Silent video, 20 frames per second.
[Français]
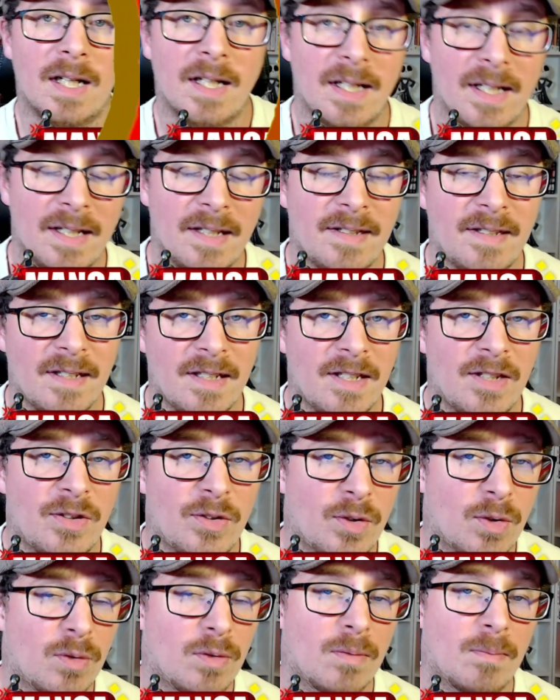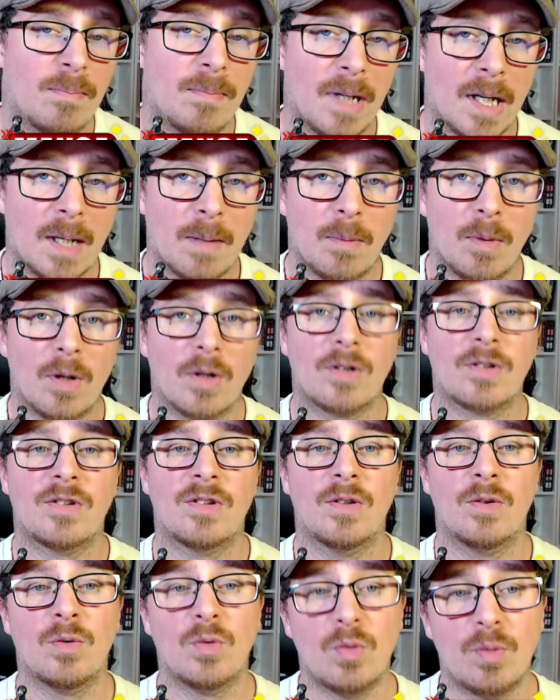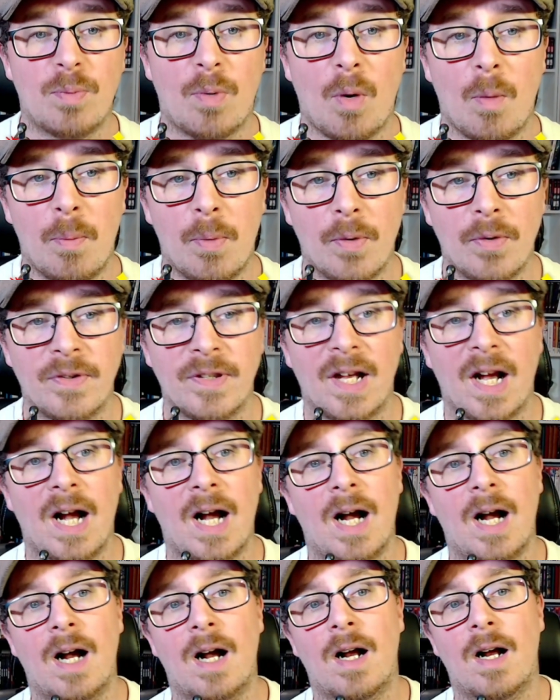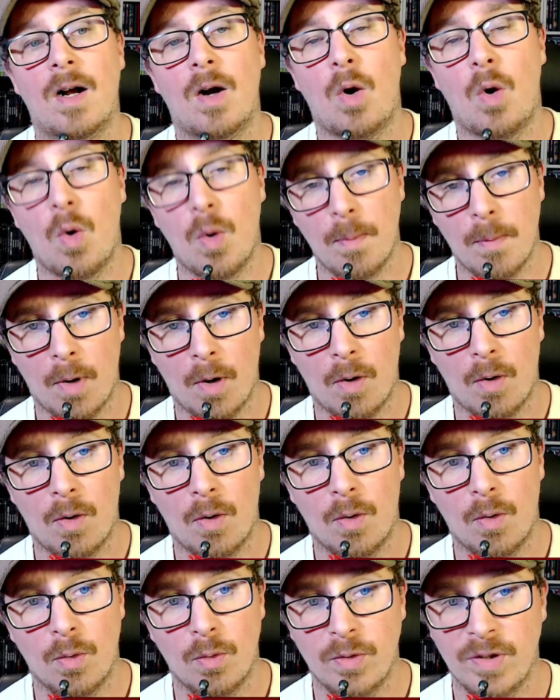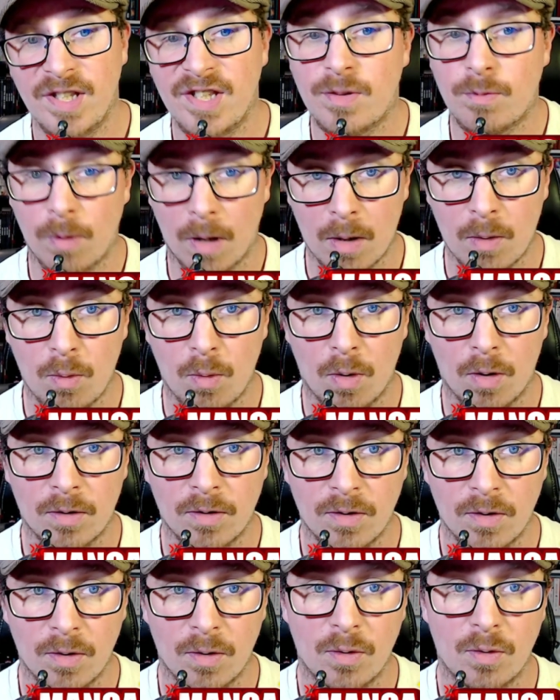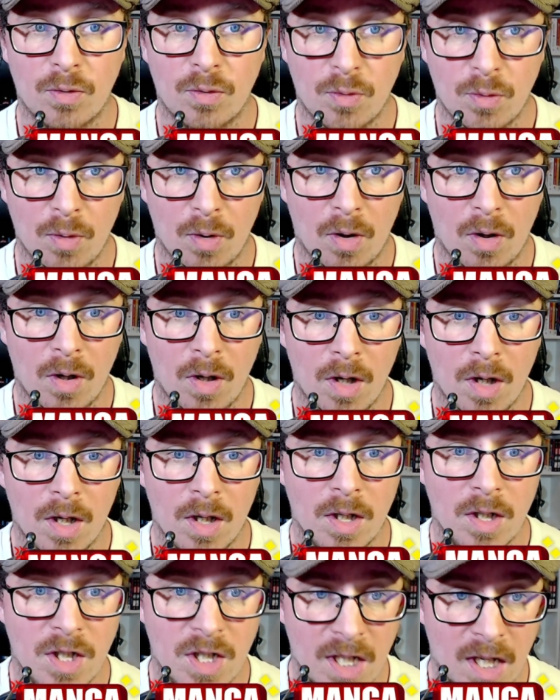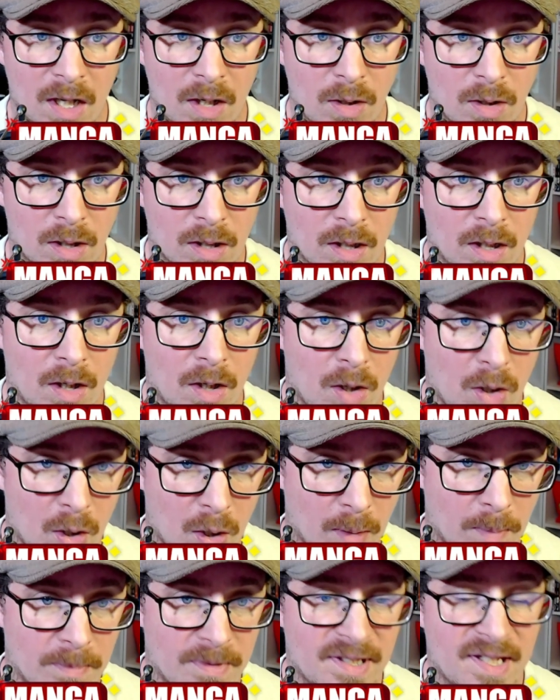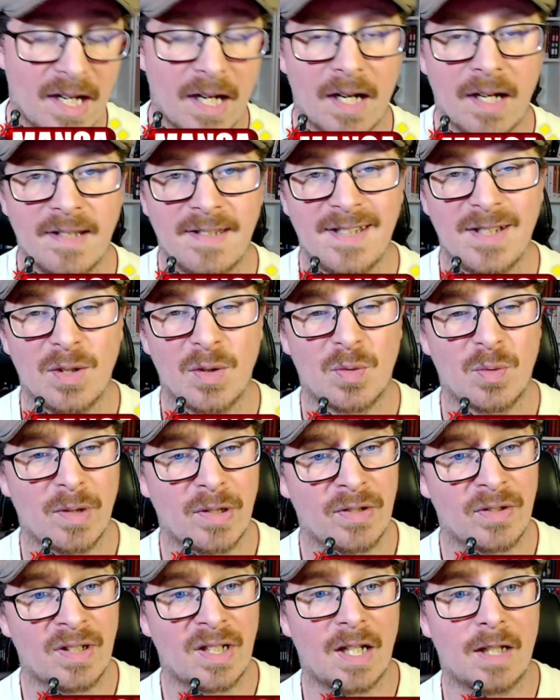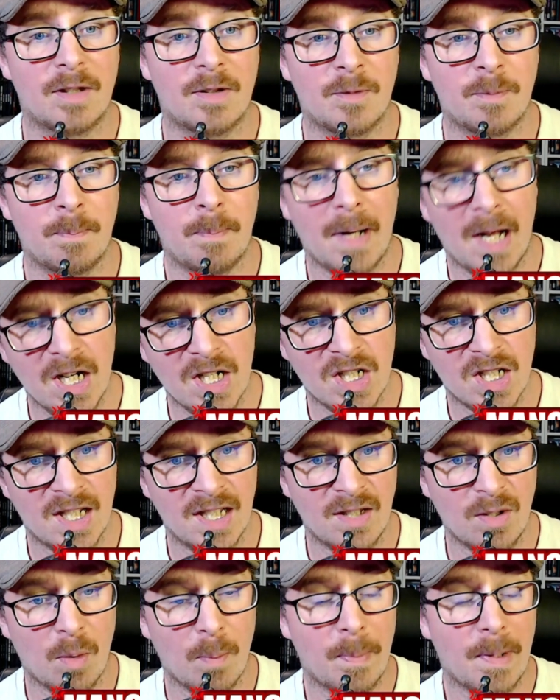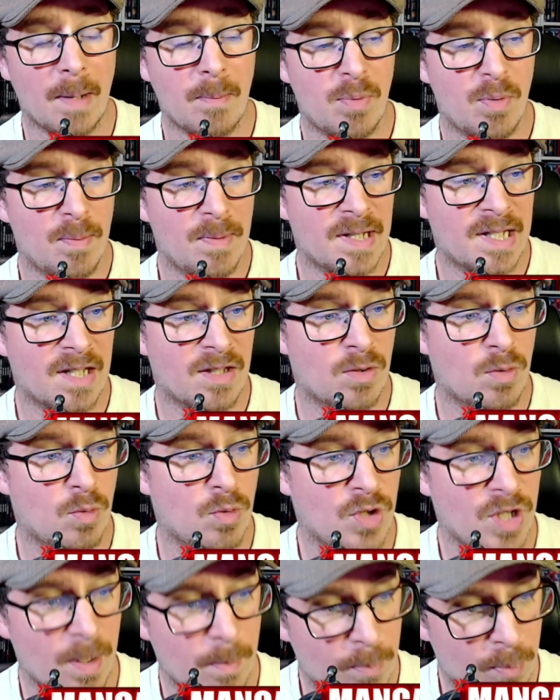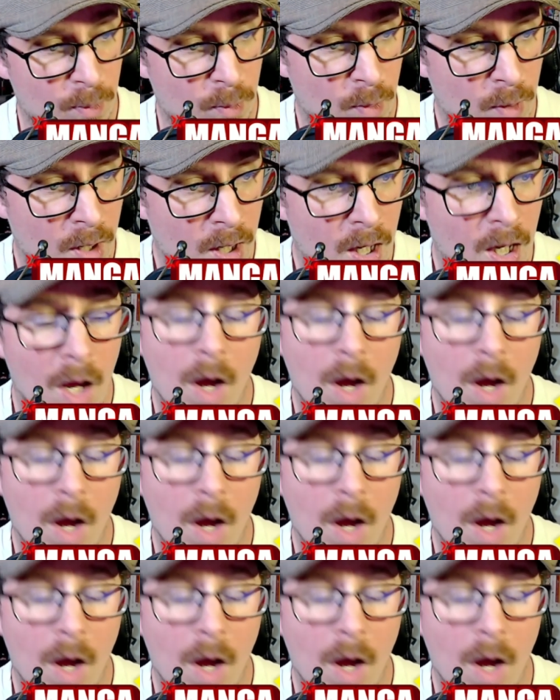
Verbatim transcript: Les éditions Black Box nous proposent un roman, une histoire courte sur Sherlock Holmes. C'est un récit de 64 pages qui était en prépublication au Japon